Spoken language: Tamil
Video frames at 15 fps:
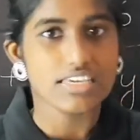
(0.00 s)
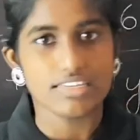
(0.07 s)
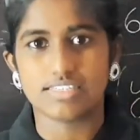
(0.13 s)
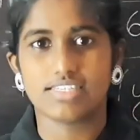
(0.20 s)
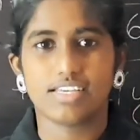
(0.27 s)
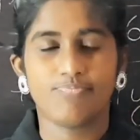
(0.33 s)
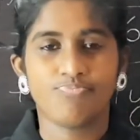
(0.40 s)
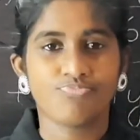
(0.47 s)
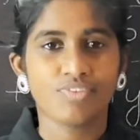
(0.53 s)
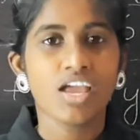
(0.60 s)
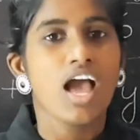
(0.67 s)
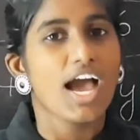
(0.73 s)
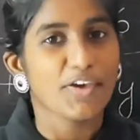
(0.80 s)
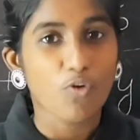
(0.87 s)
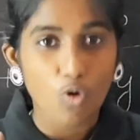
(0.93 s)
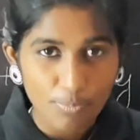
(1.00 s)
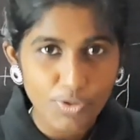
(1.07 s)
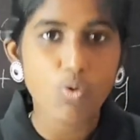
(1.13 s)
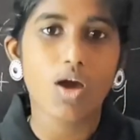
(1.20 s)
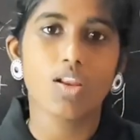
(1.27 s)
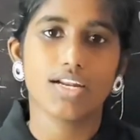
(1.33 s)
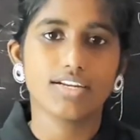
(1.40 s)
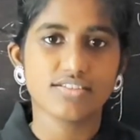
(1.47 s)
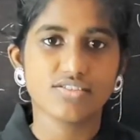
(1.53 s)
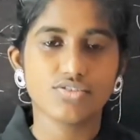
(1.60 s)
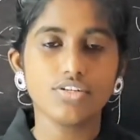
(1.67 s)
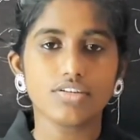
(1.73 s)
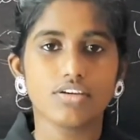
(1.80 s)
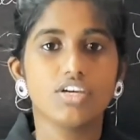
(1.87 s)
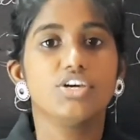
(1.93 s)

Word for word: easy. I hope you all understood.